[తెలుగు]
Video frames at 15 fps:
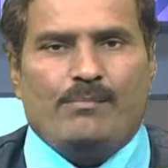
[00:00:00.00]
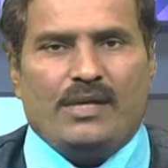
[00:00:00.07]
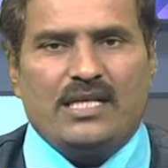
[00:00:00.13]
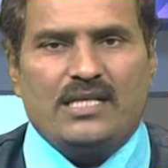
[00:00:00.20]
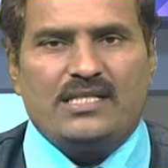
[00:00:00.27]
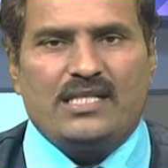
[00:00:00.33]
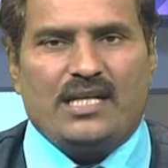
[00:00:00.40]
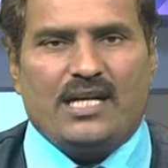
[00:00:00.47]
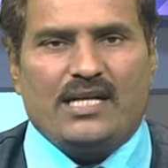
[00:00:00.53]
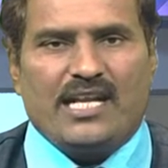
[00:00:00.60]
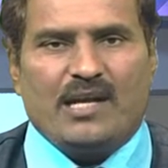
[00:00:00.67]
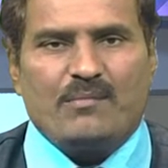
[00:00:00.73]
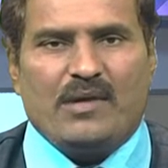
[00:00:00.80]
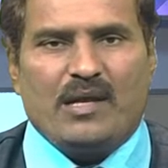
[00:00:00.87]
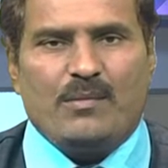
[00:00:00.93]
మెదక్ జిల్లా
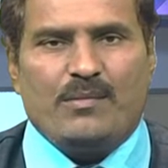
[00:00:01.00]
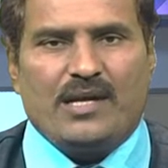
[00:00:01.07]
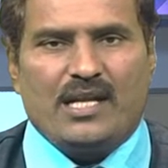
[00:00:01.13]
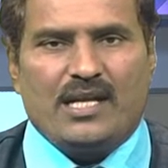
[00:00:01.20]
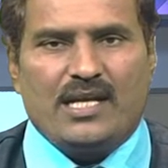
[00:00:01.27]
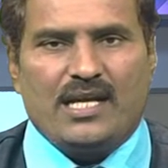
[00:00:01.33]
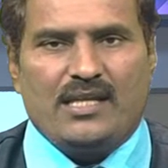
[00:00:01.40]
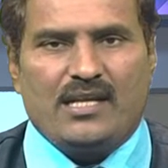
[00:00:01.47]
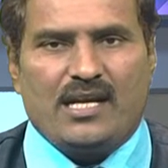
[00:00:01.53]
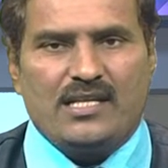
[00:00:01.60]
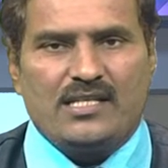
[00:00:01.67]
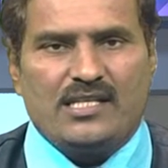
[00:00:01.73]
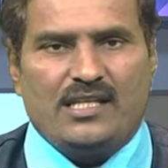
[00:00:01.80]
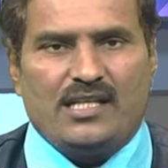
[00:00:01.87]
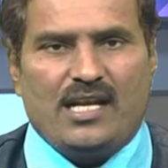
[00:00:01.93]
టెక్మాల మండల
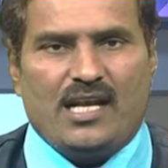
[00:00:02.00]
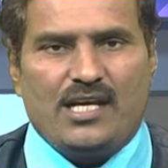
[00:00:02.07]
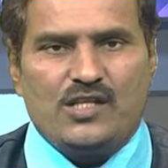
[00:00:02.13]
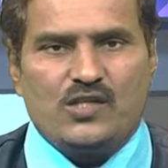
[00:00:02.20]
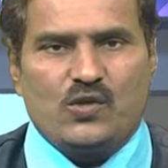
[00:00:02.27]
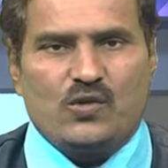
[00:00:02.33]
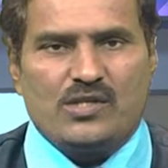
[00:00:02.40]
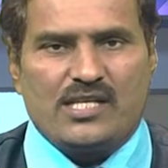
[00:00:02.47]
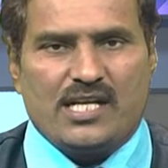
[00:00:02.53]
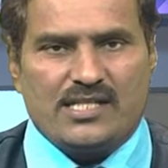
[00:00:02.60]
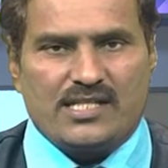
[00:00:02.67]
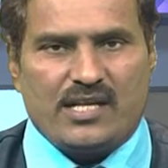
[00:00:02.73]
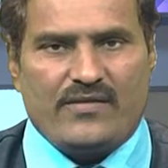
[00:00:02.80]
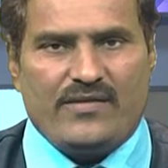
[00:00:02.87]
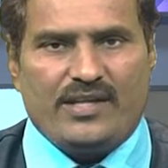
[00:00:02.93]
కేంద్రానికి చెందిన ఇస్రో
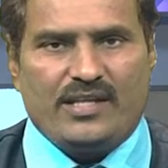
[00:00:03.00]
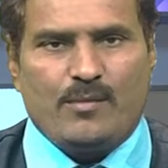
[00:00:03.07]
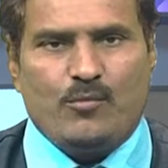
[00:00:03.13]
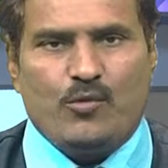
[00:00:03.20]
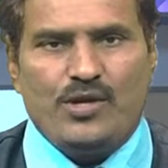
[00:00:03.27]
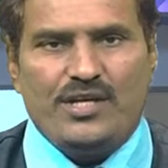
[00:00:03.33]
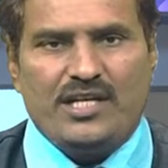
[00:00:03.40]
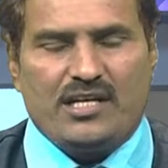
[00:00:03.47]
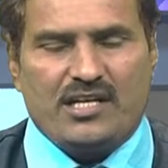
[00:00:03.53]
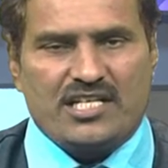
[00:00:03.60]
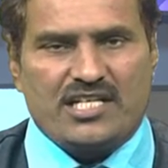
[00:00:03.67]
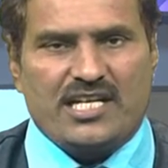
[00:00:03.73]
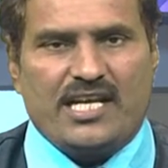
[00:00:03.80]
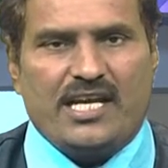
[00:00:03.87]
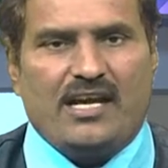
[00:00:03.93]
శాస్త్రవేత్త బోయిని
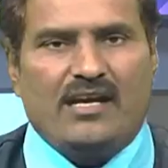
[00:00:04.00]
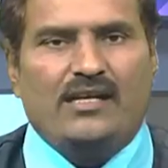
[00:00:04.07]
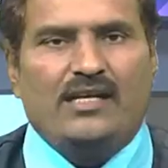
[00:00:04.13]
కృష్ణయ్య